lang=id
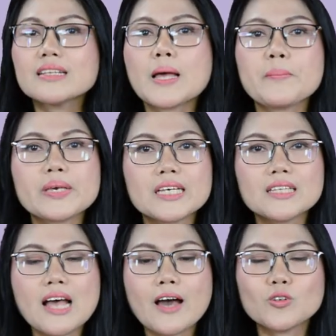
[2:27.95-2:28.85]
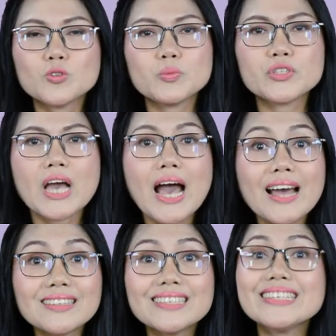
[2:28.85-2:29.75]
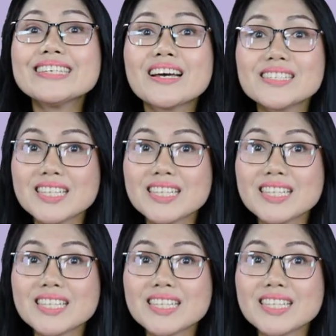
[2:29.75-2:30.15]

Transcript: Tapi kita harus punya hati yang